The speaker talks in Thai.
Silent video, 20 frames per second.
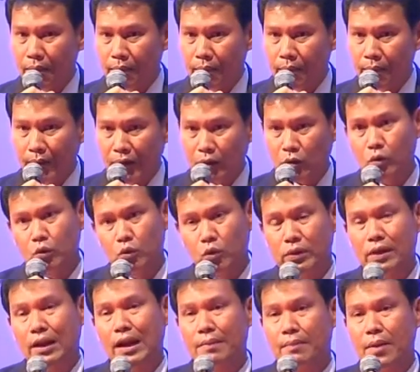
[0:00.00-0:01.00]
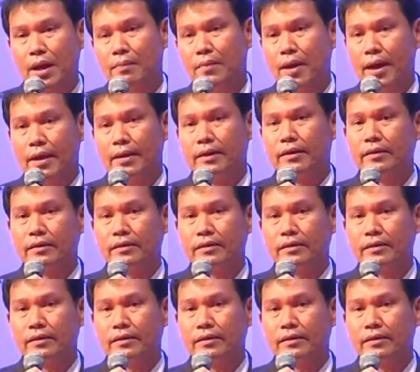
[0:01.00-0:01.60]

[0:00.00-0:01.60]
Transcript: ไม่ต้องลงทุนอะไรมากมาย